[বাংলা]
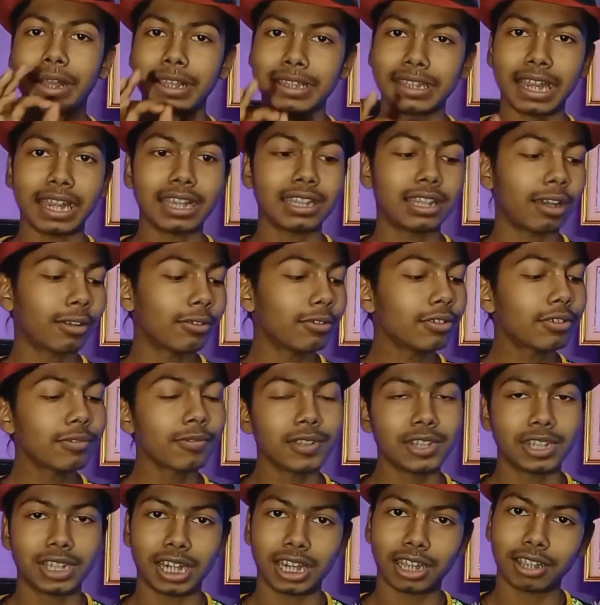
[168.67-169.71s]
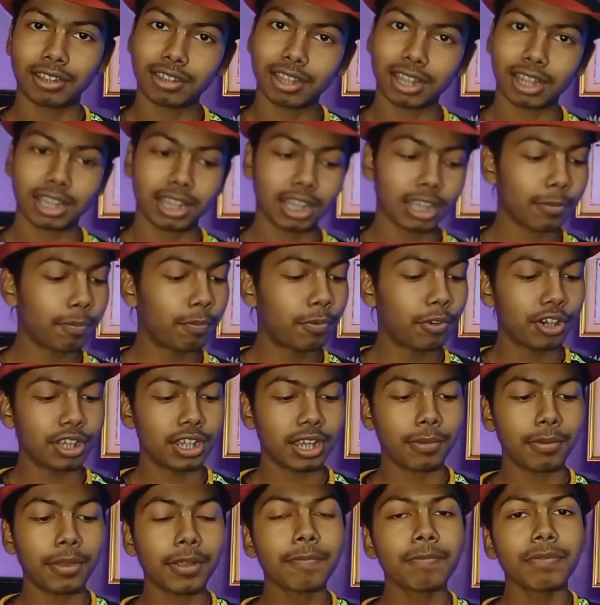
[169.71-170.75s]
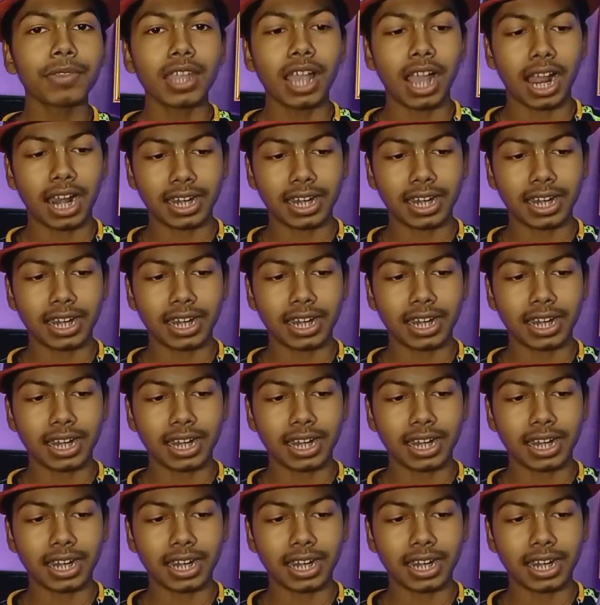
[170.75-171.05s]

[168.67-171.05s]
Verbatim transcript: বা যাই থাকুক সেটা কিন্তু এখান থেকে পড়ে যাবে